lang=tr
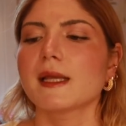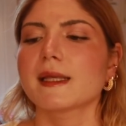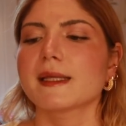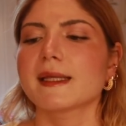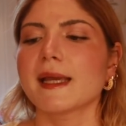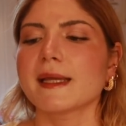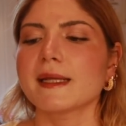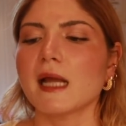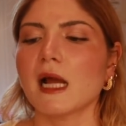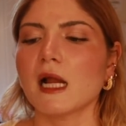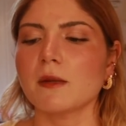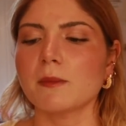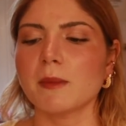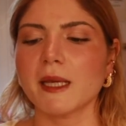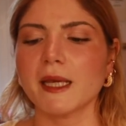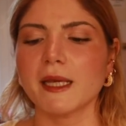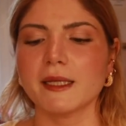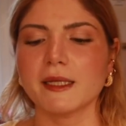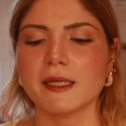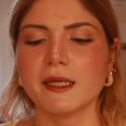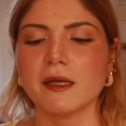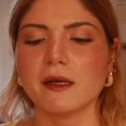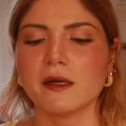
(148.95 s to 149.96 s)
Genel
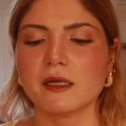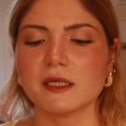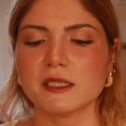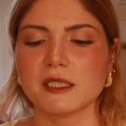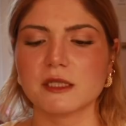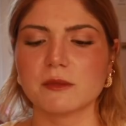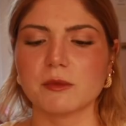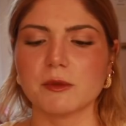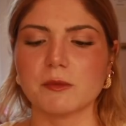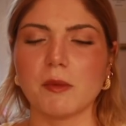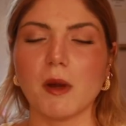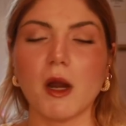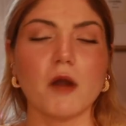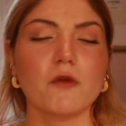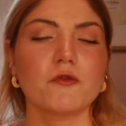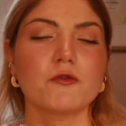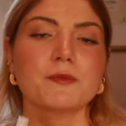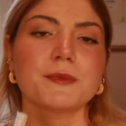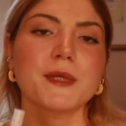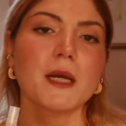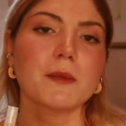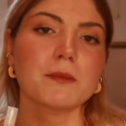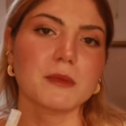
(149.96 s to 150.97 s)
beğeniye açık bir
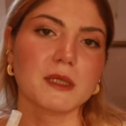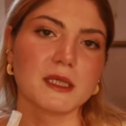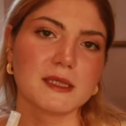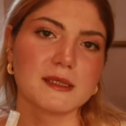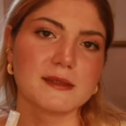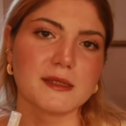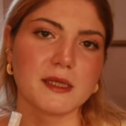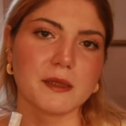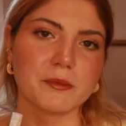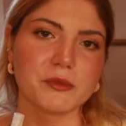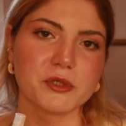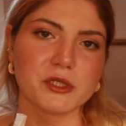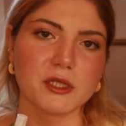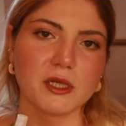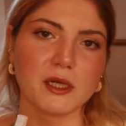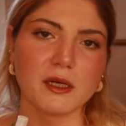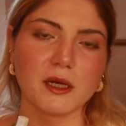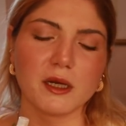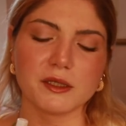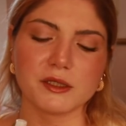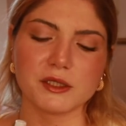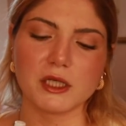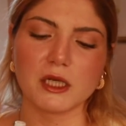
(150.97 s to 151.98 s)
parfüm yapmak istemişler
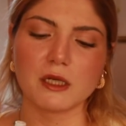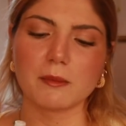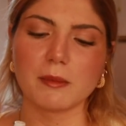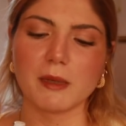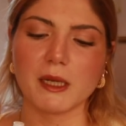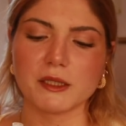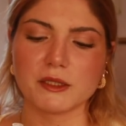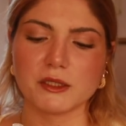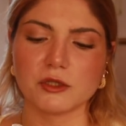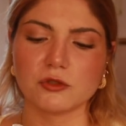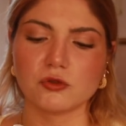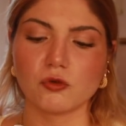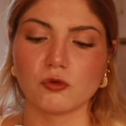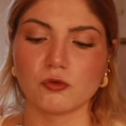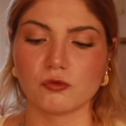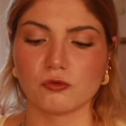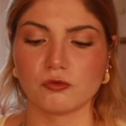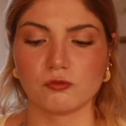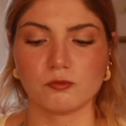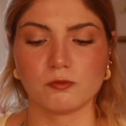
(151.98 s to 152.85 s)
ancak bence çok